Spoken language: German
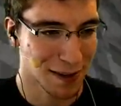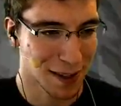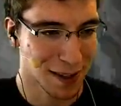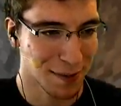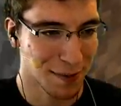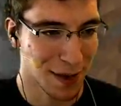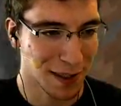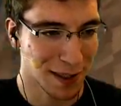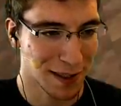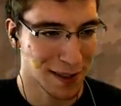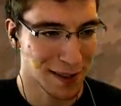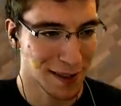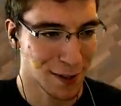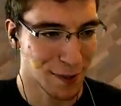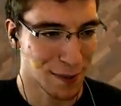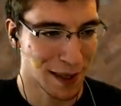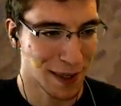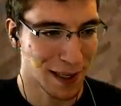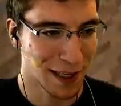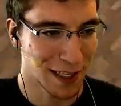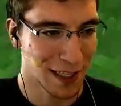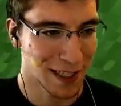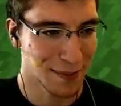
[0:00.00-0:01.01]
Ich mache diesen
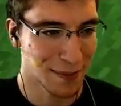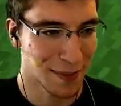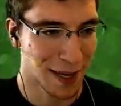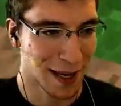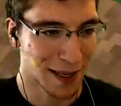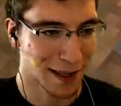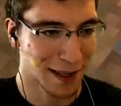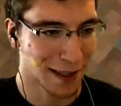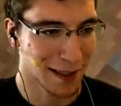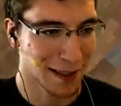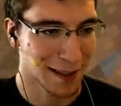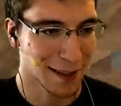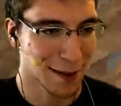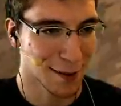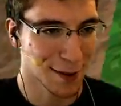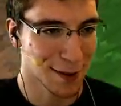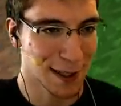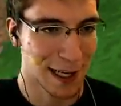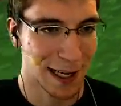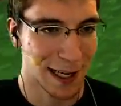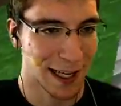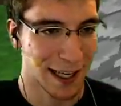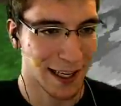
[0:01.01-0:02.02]
Sommer nichts mehr anderes,
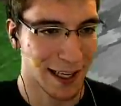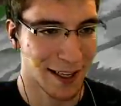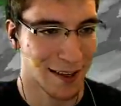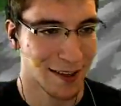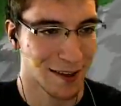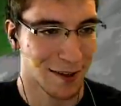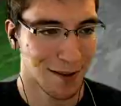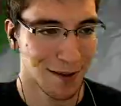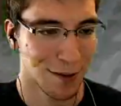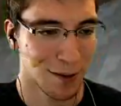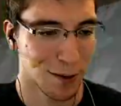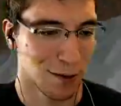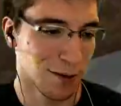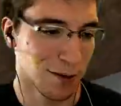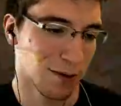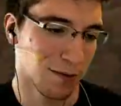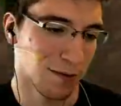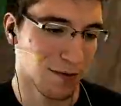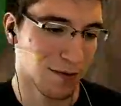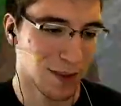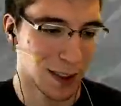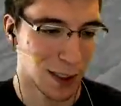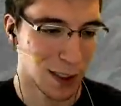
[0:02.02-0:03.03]
außer Lernen und
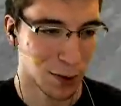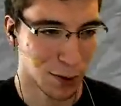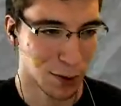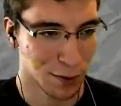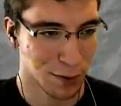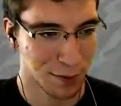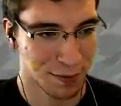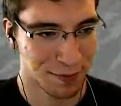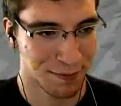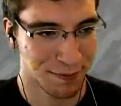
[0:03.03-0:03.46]
Videos.